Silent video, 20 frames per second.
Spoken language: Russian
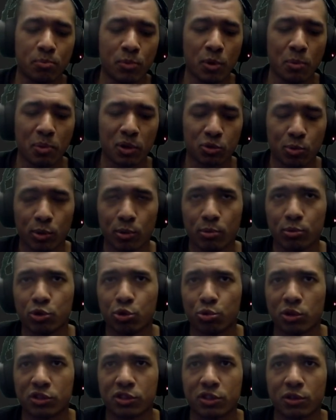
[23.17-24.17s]
мы посмотрим,
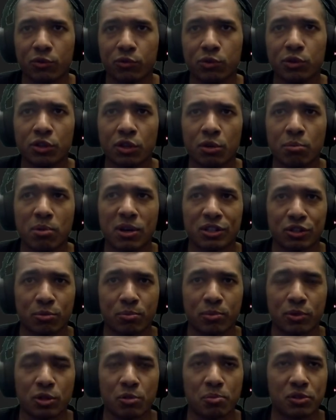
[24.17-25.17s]
что у нас там в Твиттере банжи
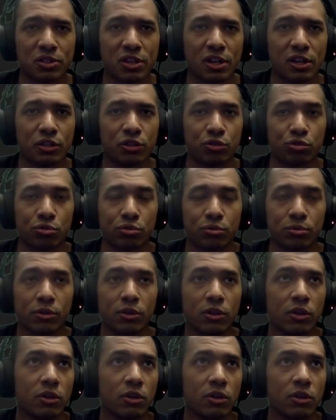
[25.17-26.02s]
понаписали еще.